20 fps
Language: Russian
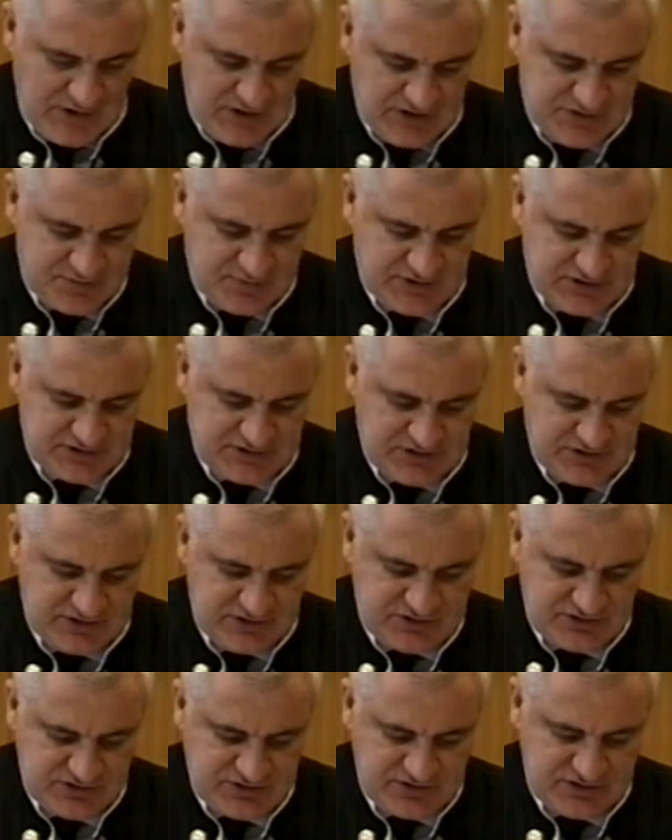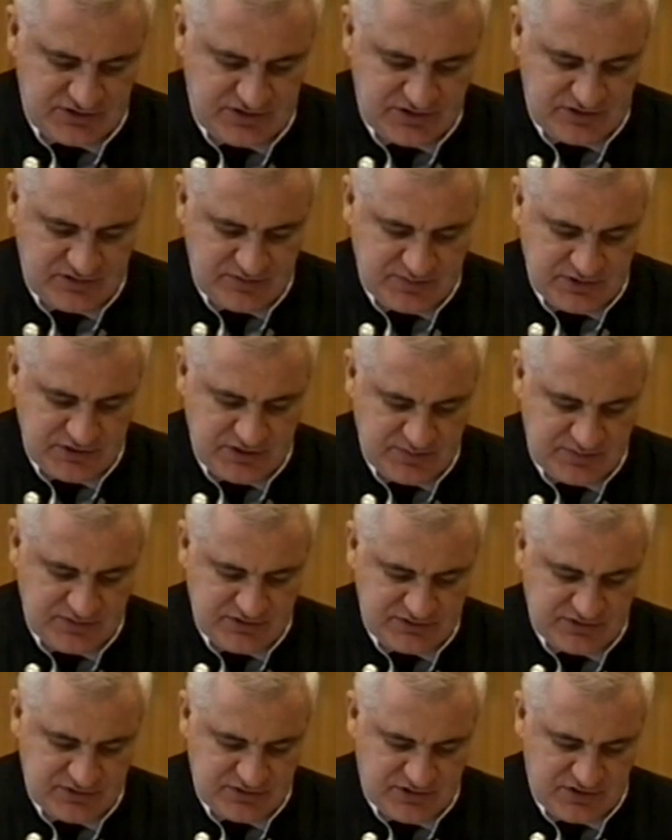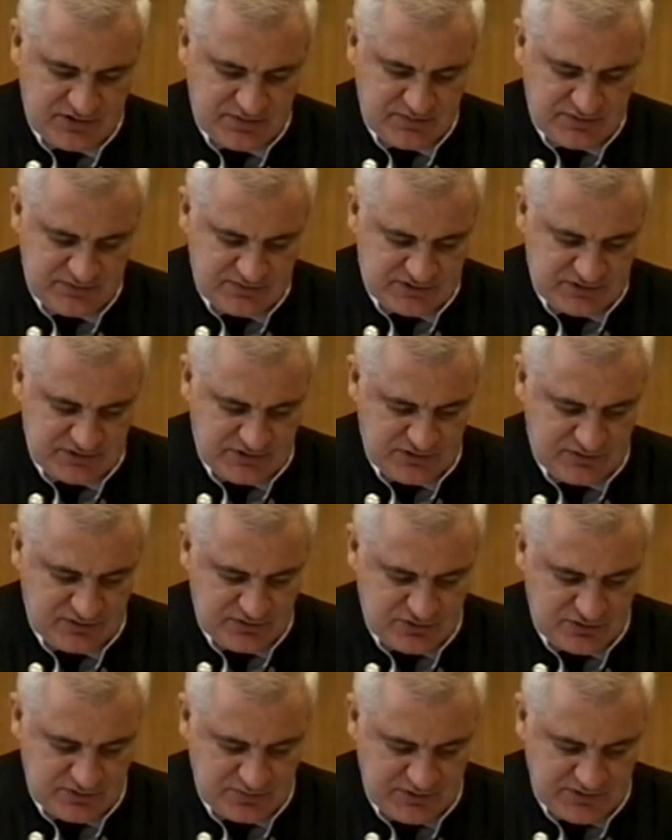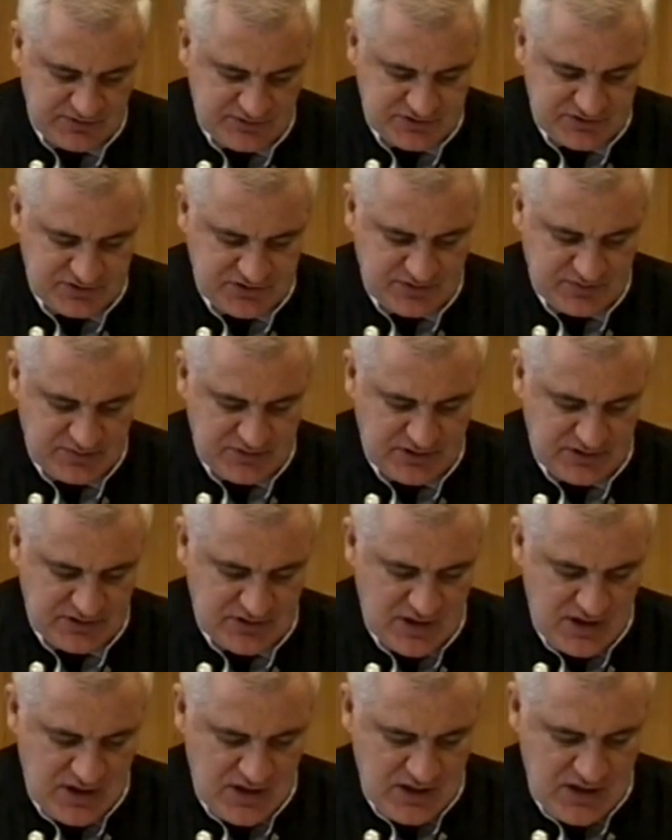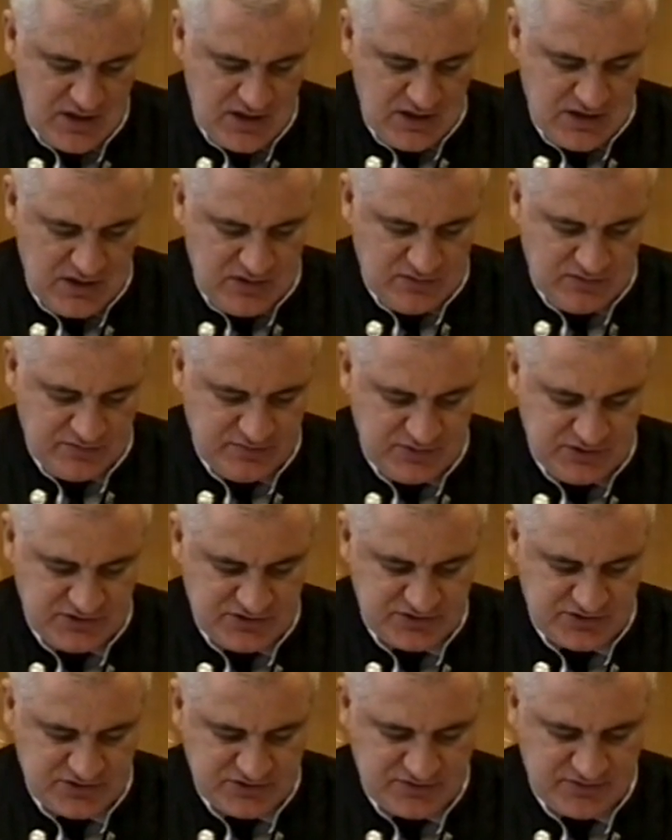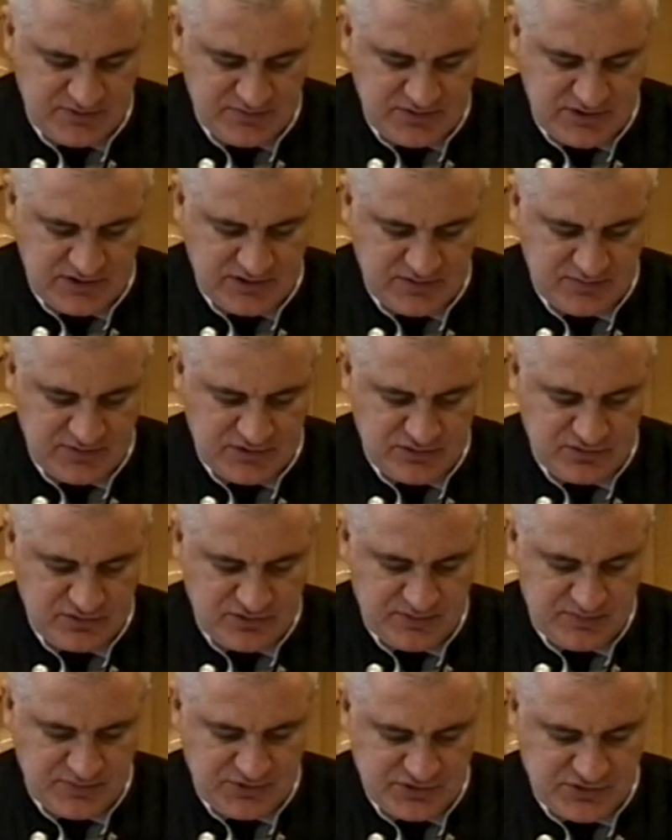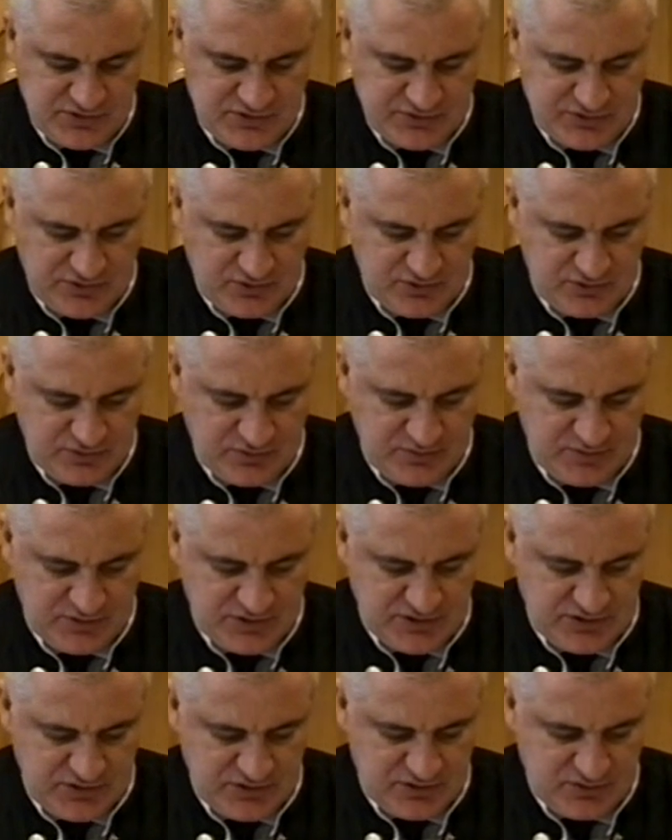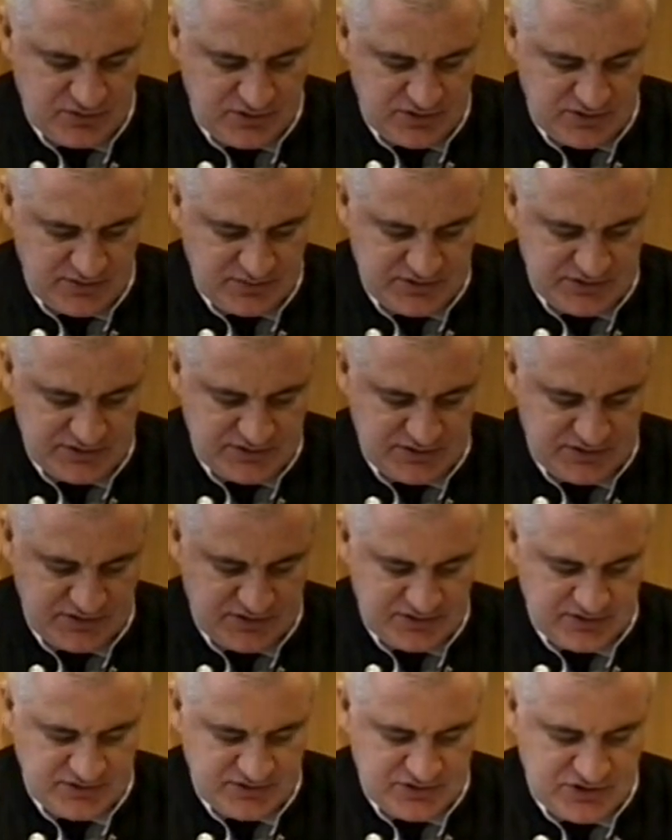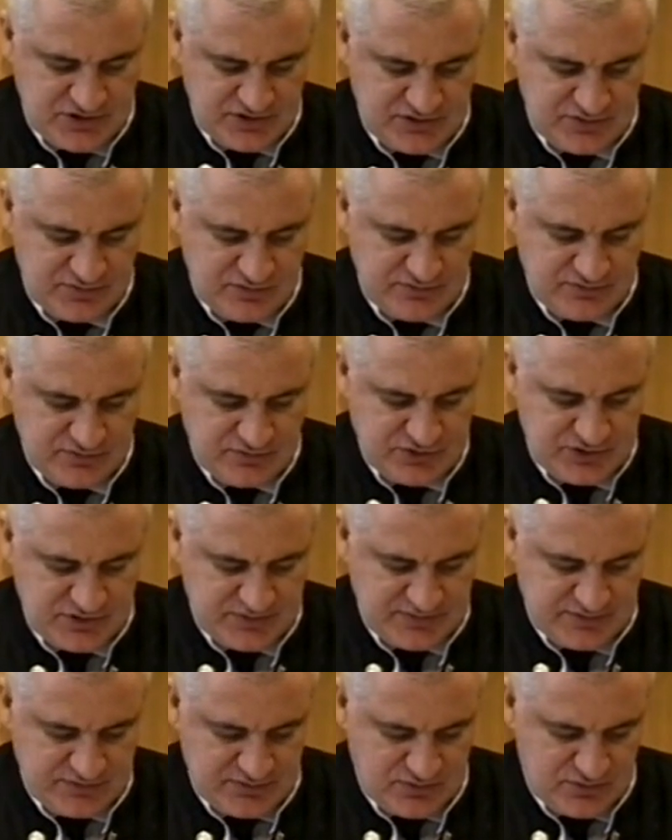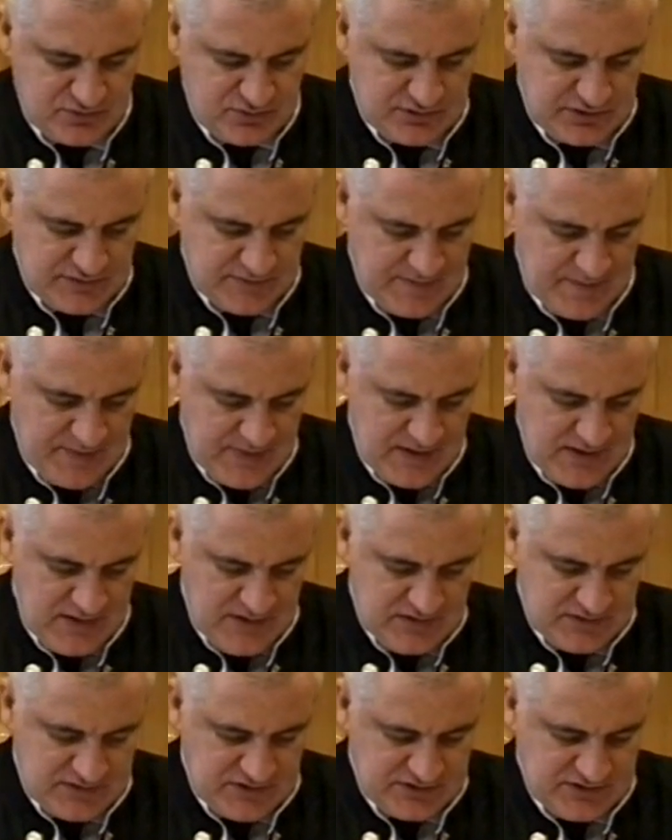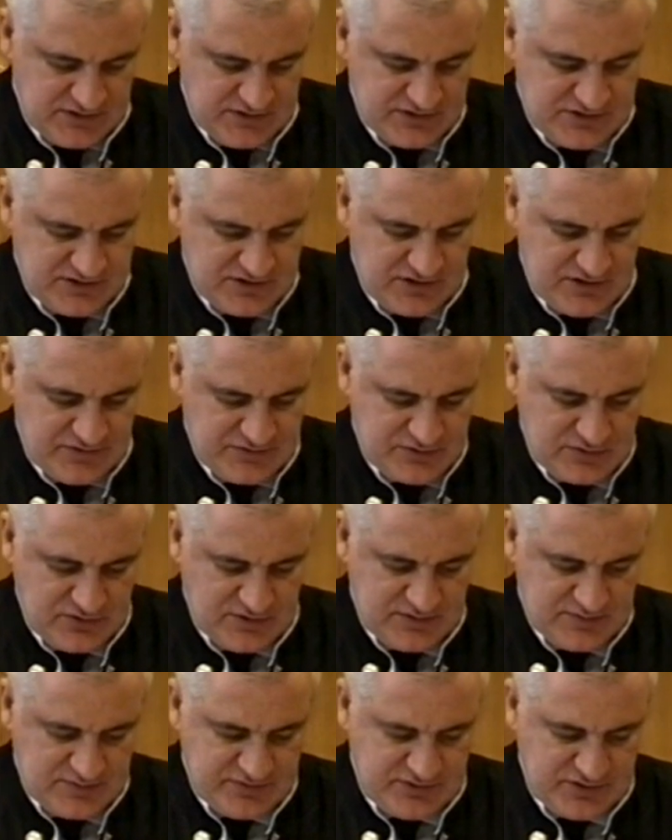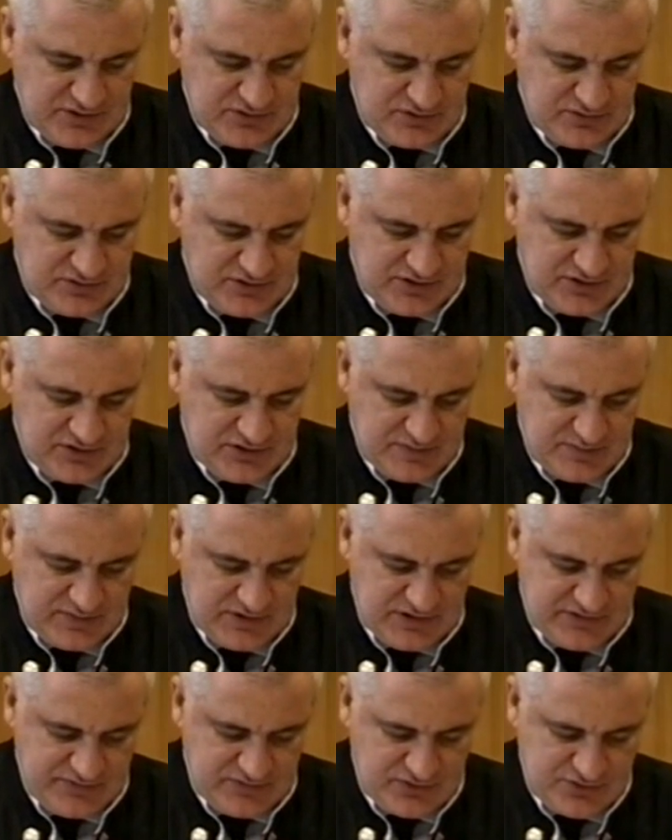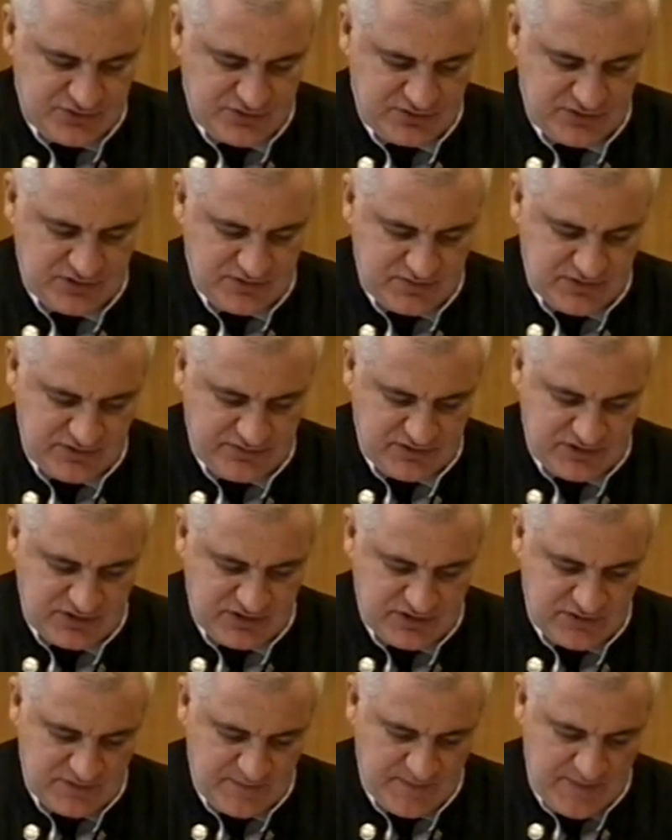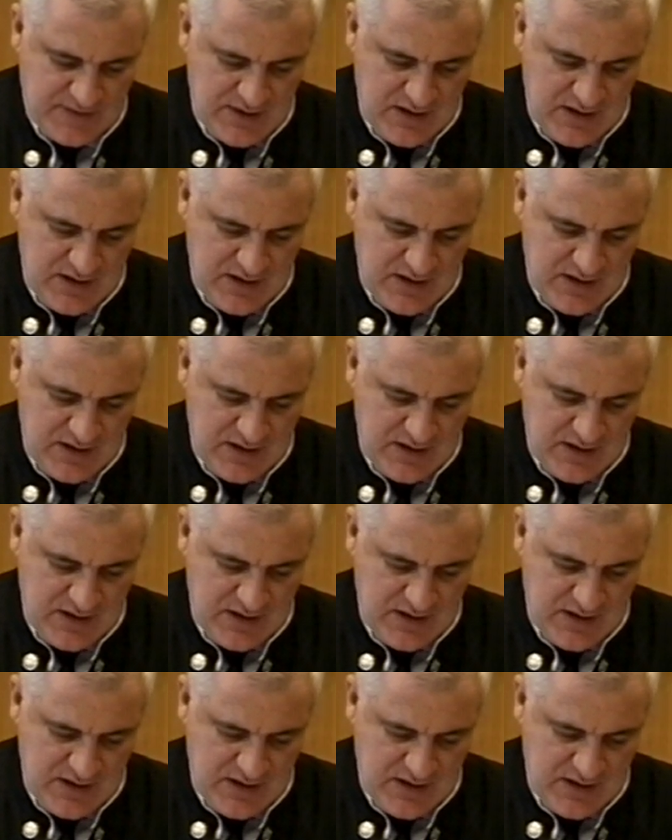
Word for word: Из показаний совершеннолетнего потерпевшего Тебиева следует, что 1 сентября он вместе со своим братом Артуром пришел в школу номер один города Беслана на начало нового учебного года. Когда они стояли в школьном дворе, то на них напали вооруженные боевики –